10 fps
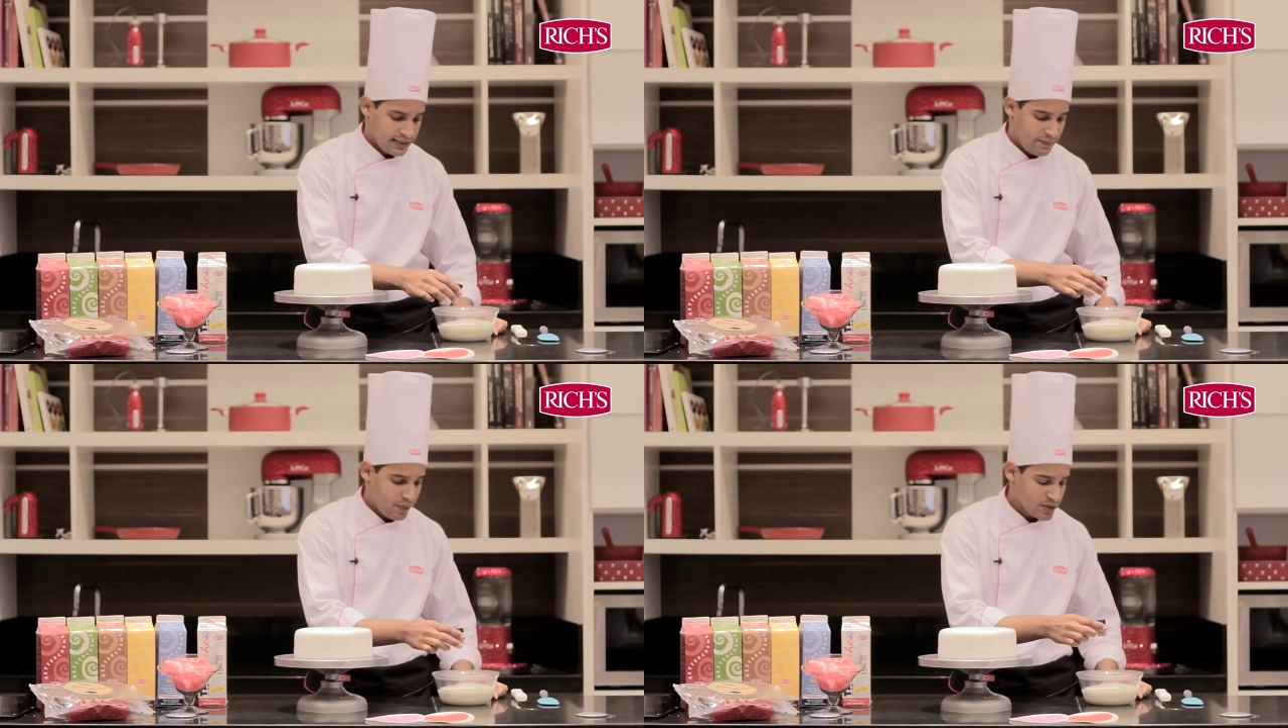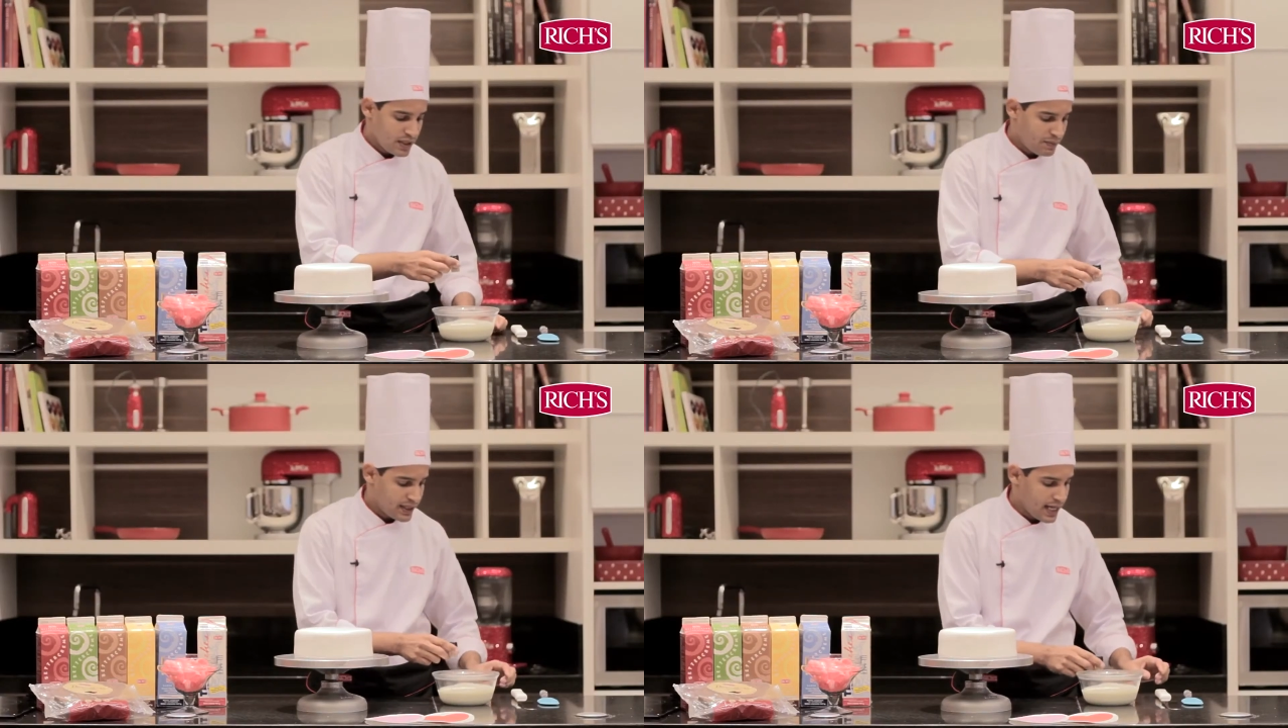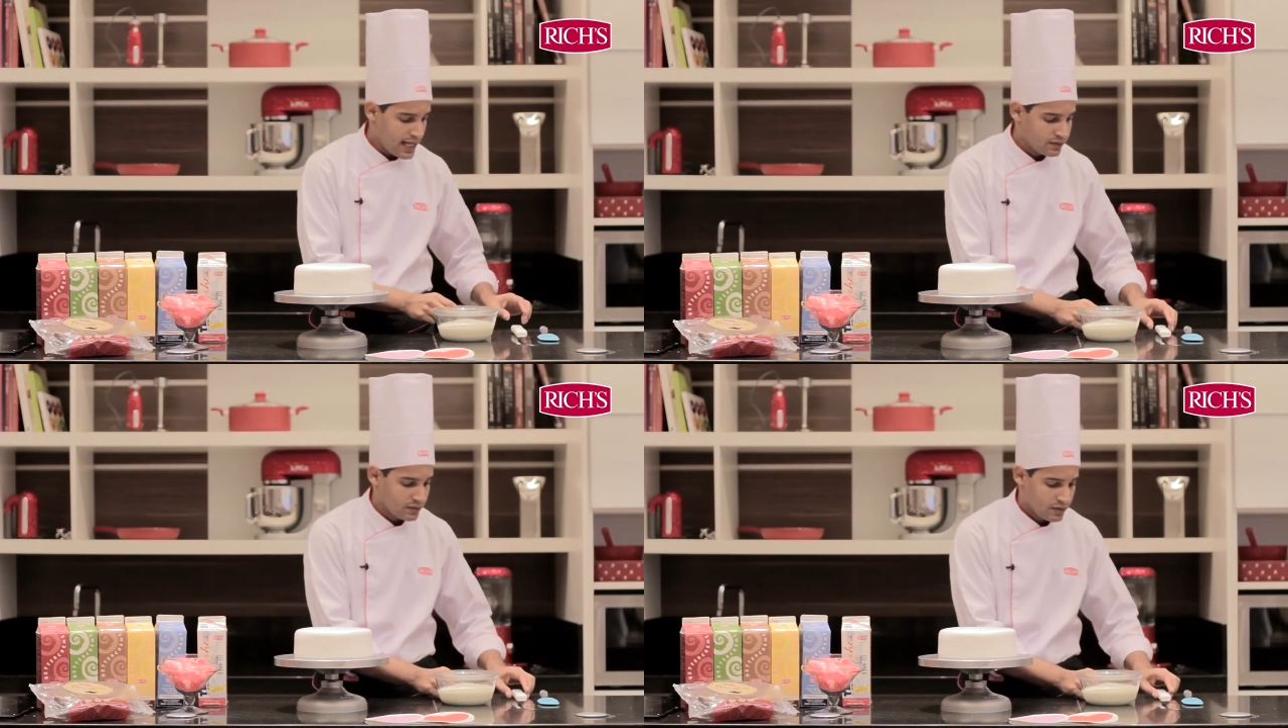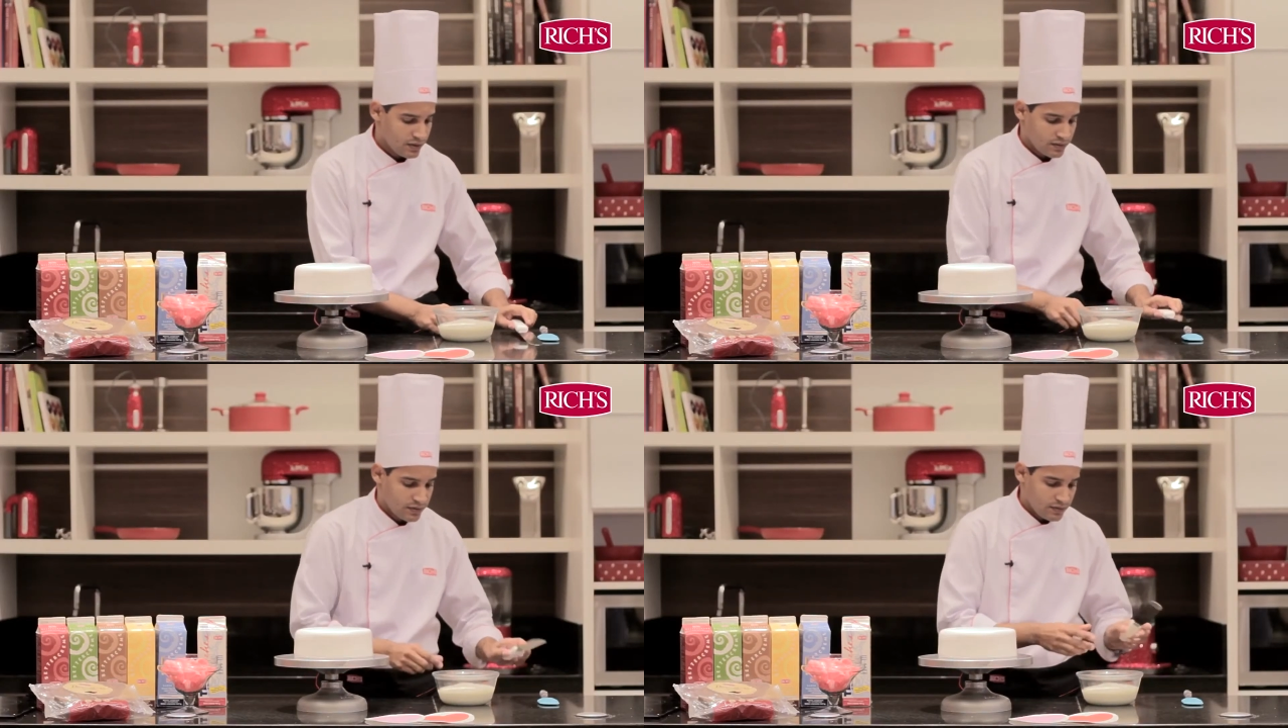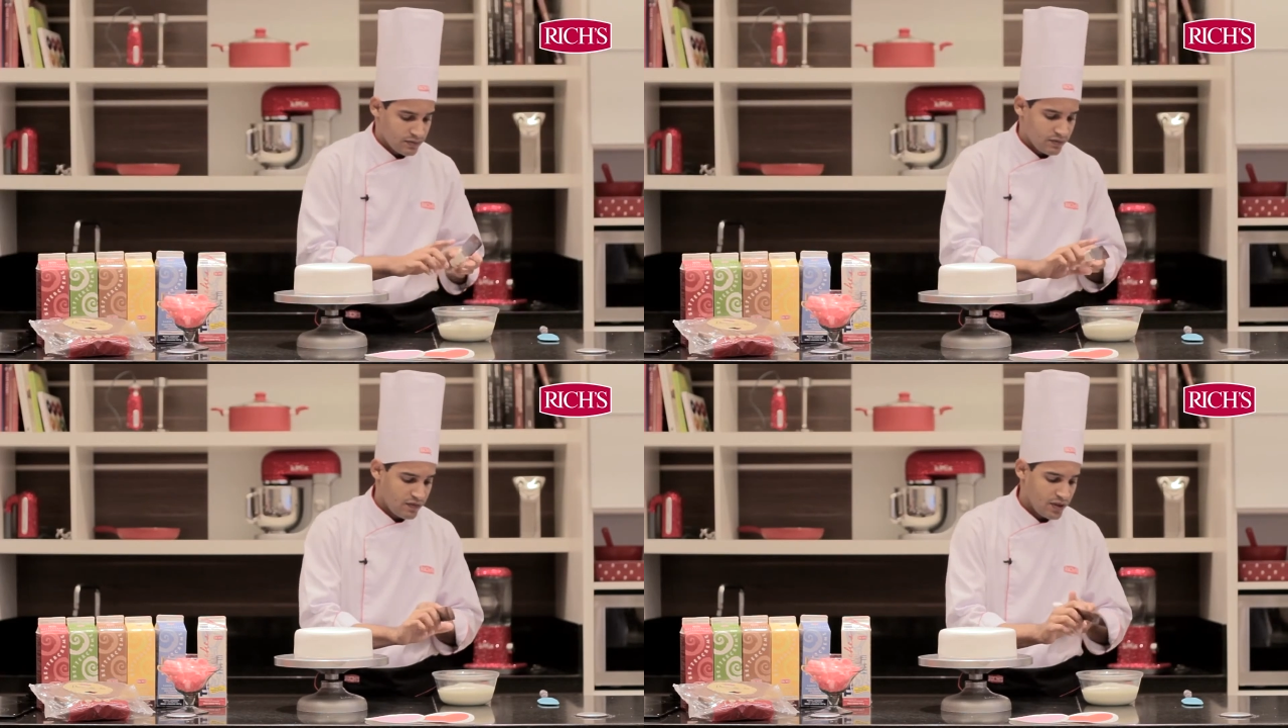Depois de aplicado,
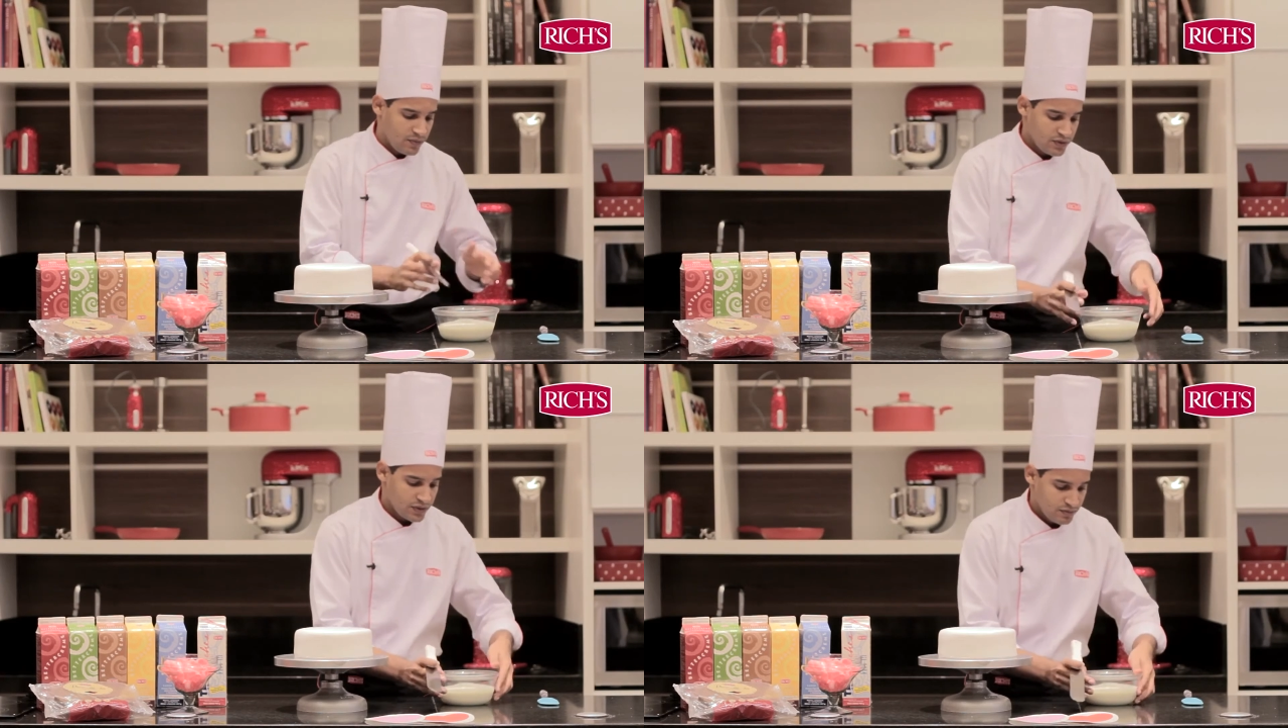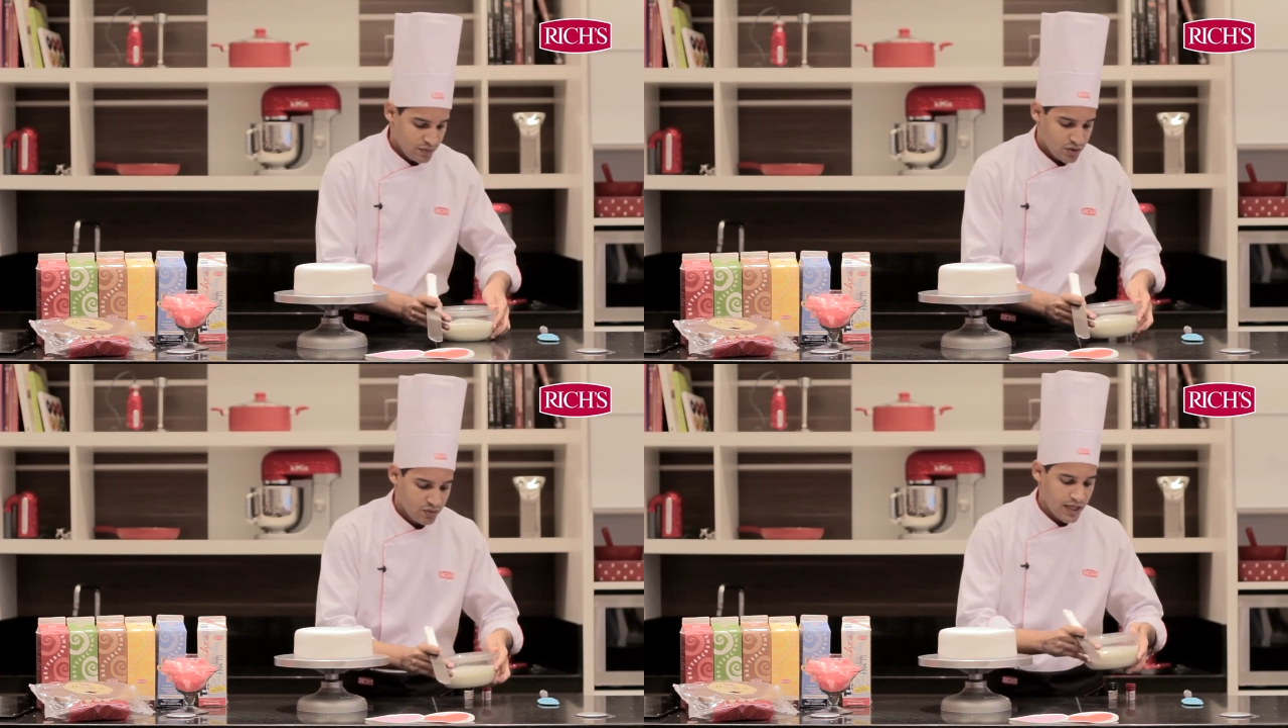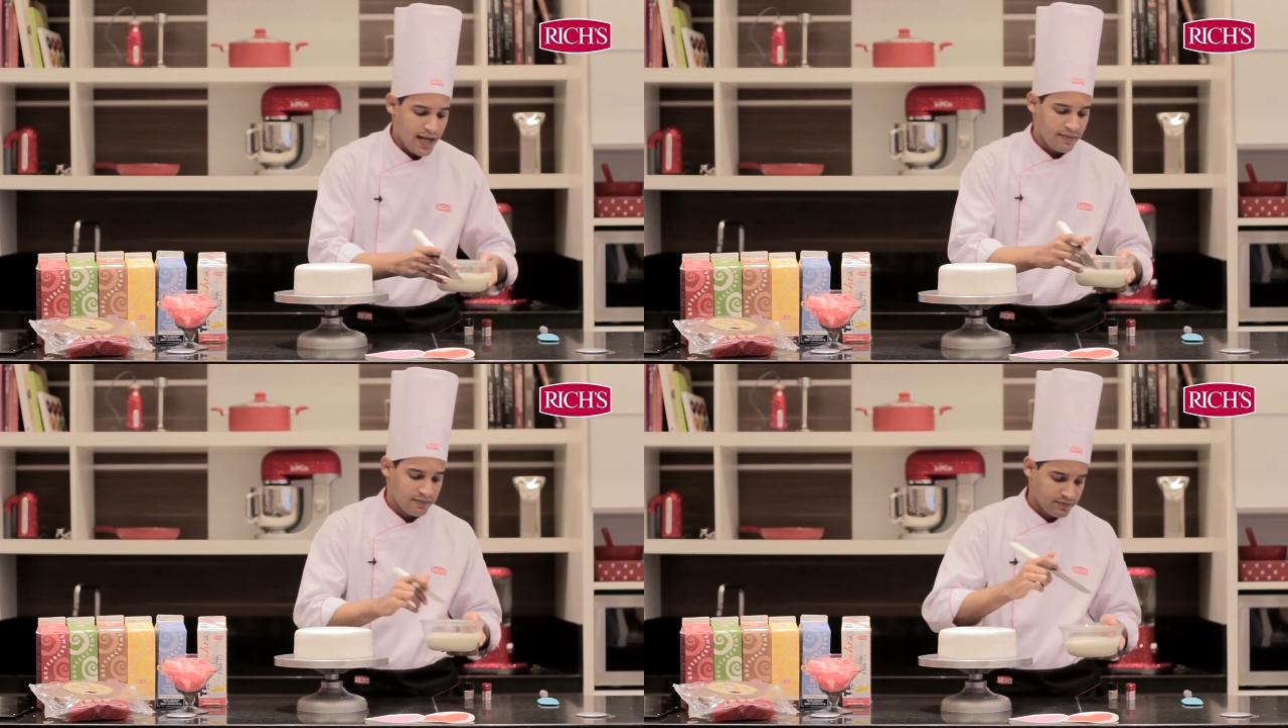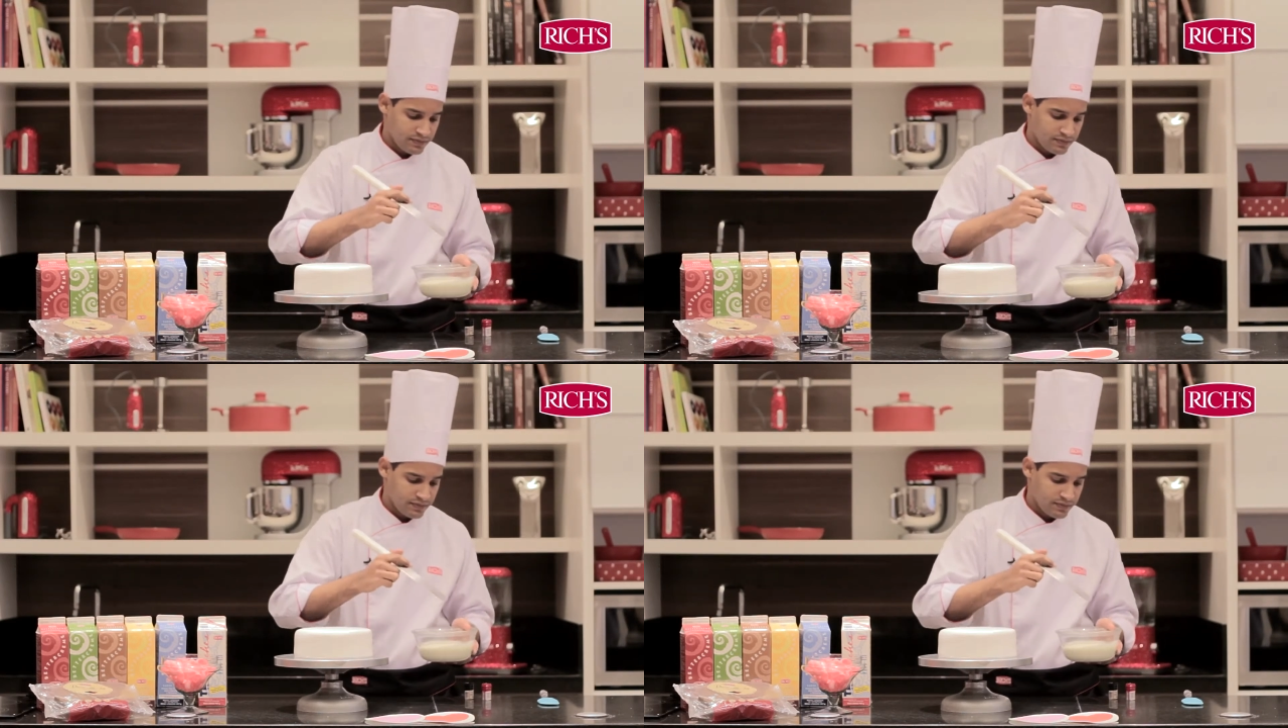vamos misturar